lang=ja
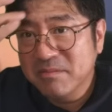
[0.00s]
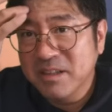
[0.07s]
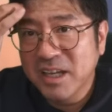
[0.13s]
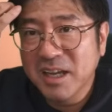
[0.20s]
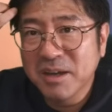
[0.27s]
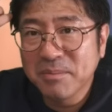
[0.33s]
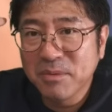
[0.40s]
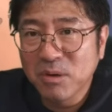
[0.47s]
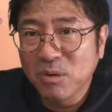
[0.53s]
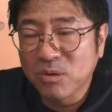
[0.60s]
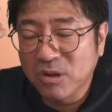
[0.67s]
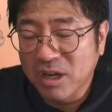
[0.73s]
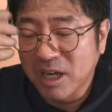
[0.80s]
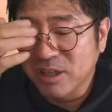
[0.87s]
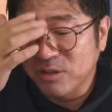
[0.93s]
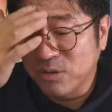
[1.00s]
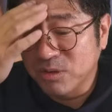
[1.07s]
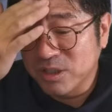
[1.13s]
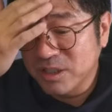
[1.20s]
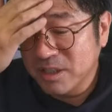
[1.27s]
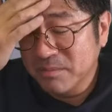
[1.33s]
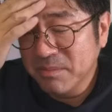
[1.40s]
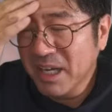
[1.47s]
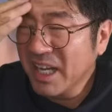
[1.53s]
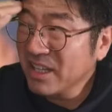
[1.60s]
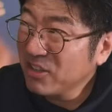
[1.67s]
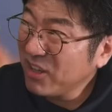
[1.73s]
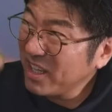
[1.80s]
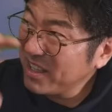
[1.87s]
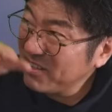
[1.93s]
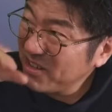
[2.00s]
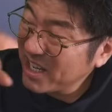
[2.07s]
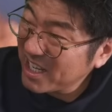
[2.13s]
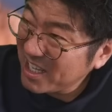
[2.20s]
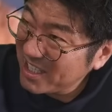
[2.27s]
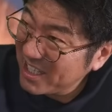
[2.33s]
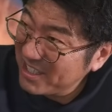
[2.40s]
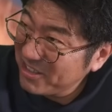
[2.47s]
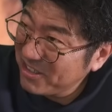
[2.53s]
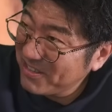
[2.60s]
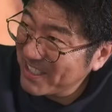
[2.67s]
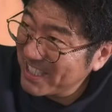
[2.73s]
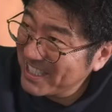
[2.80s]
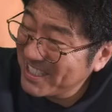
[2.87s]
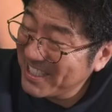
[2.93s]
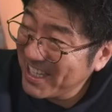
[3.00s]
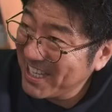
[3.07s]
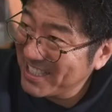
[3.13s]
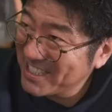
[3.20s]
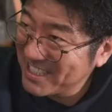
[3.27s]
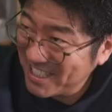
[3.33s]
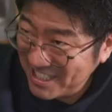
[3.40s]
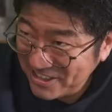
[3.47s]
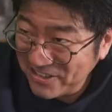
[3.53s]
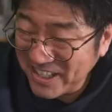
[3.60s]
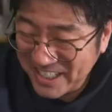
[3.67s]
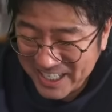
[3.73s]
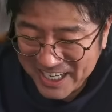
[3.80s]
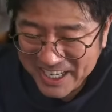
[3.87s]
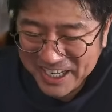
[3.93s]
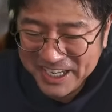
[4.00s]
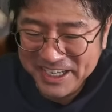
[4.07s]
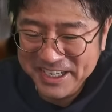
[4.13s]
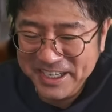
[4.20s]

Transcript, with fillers: で、まあ北海道に、まああとは稚内の方まだ行ってへんしなとかね、